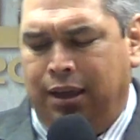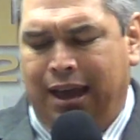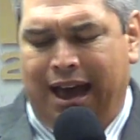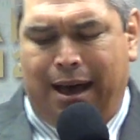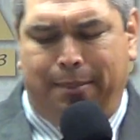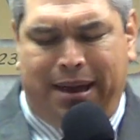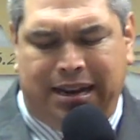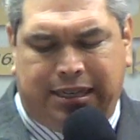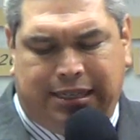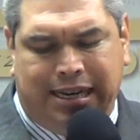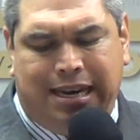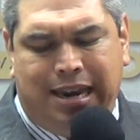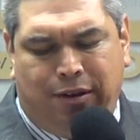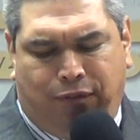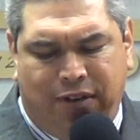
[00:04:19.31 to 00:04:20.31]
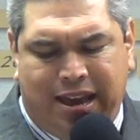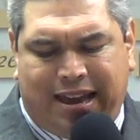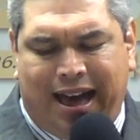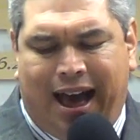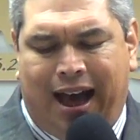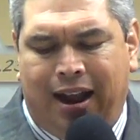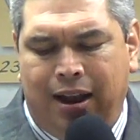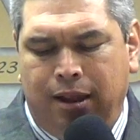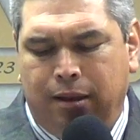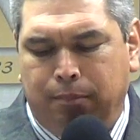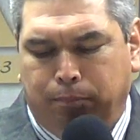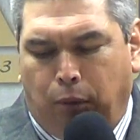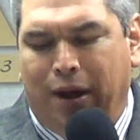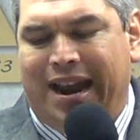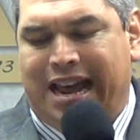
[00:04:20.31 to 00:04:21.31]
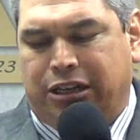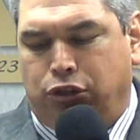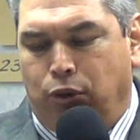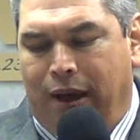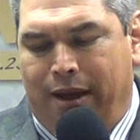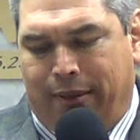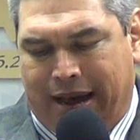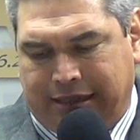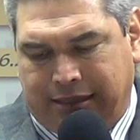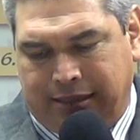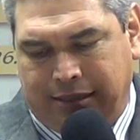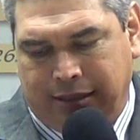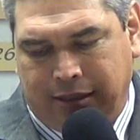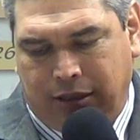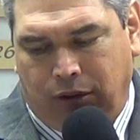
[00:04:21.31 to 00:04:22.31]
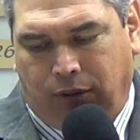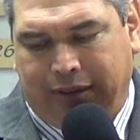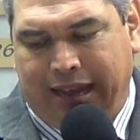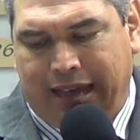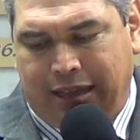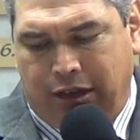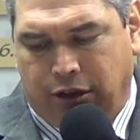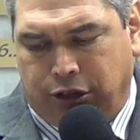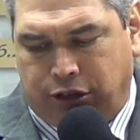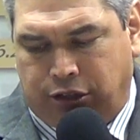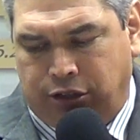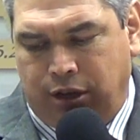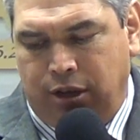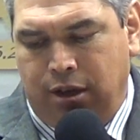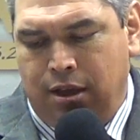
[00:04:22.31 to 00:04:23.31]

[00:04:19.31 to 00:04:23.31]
amén, significa buenas nuevas. Gloria a Dios.